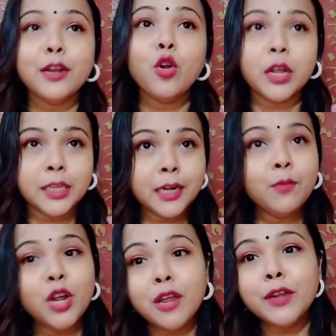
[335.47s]
এই
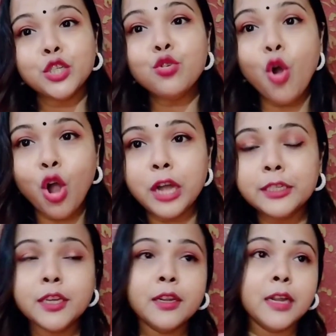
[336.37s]
কথাটা বলাও একটু
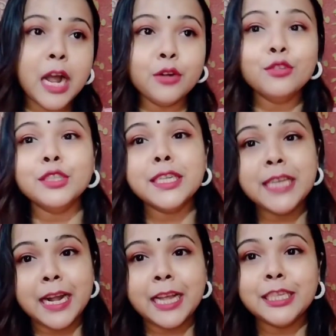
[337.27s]
অড কারণ হচ্ছে
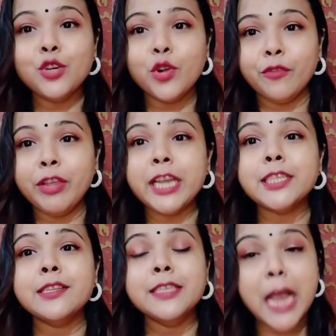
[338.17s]
যার কাছে
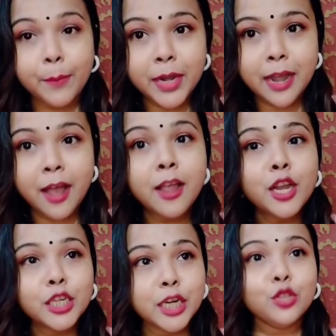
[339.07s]
নোটিফিকেশান যাবে না
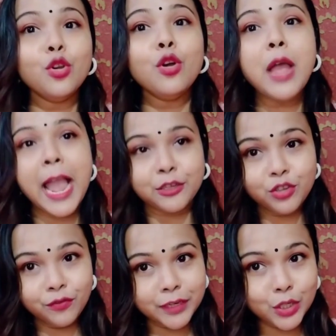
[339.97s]
সে তো
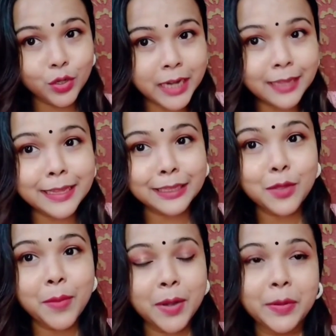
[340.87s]
অ্যাকচুয়ালি ভিডিওটাই
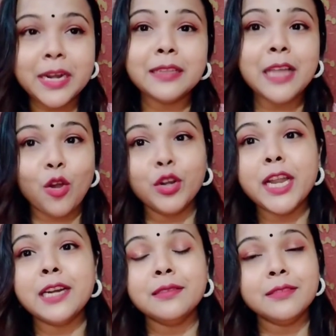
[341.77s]
দেখতে পারবে না
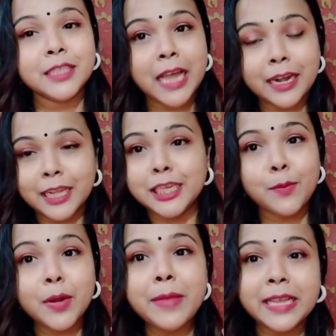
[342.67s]
তাহলে আর তার কাছে
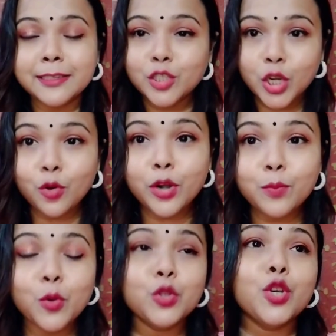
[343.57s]
আমার মেসেজ কী করে
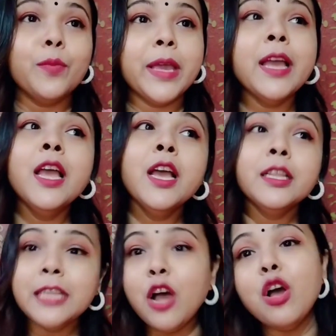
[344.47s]
পৌঁছবে
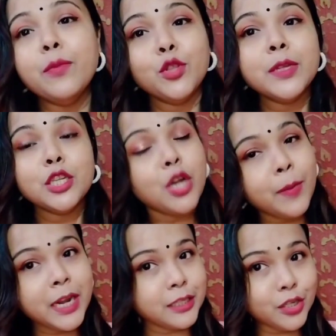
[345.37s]
তাও আমি তোমাদের
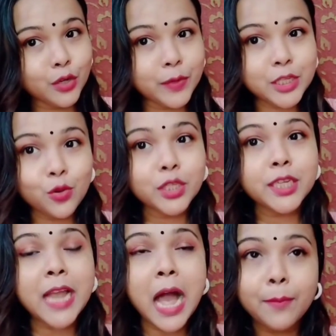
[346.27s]
সবার কাছে রিকোয়েস্ট
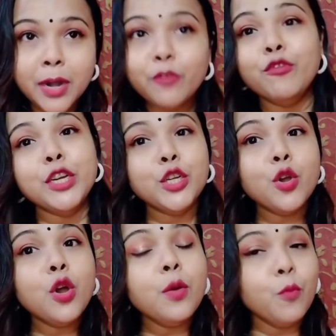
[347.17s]
করছি আমার
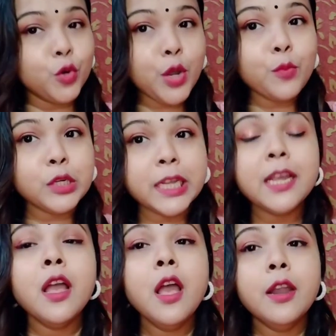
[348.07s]
ভিডিও মোটামুটি